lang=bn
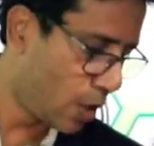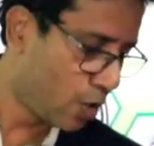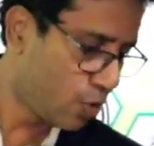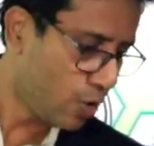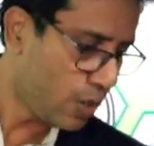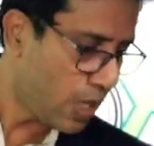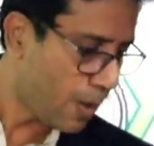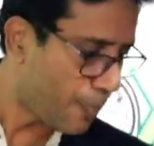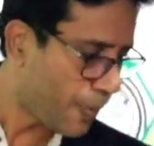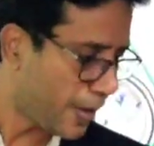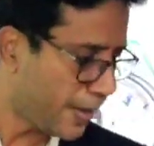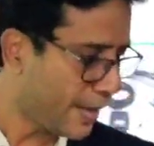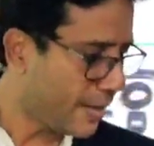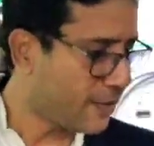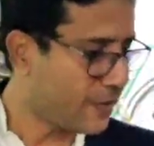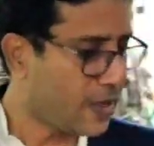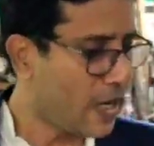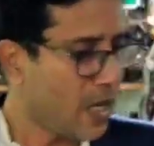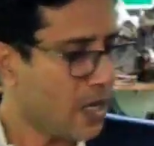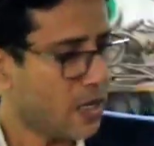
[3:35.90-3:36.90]
এই জন্য আপনার
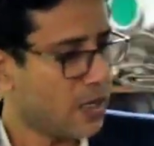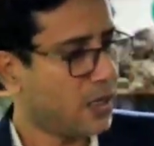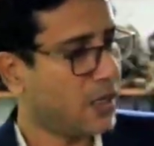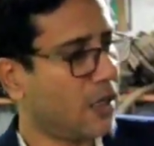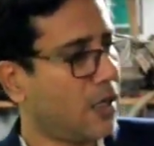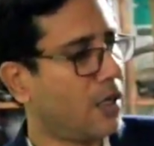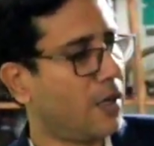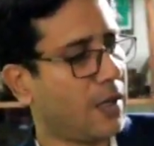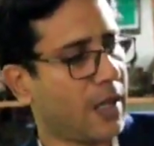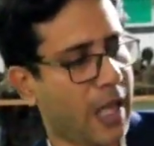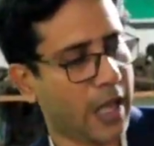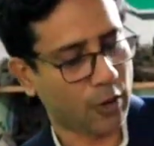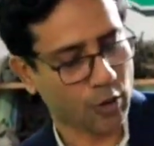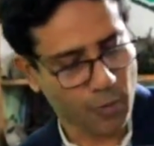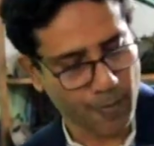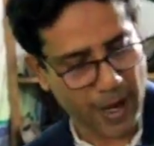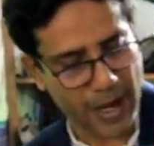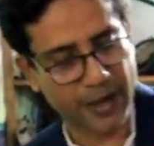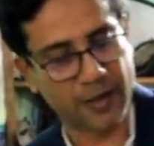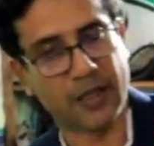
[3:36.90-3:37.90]
গ্যাসটা
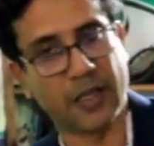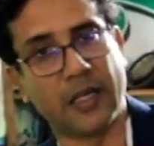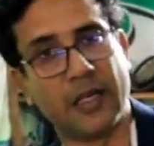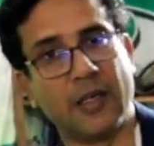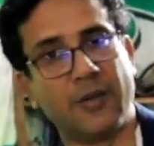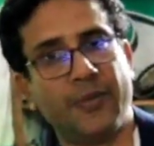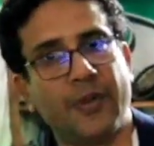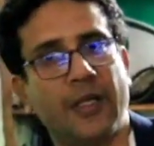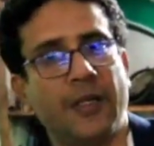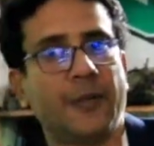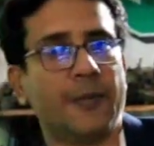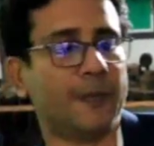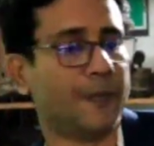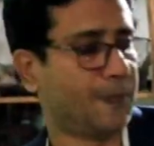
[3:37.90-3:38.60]
একদম বাইরে থেকে নিবে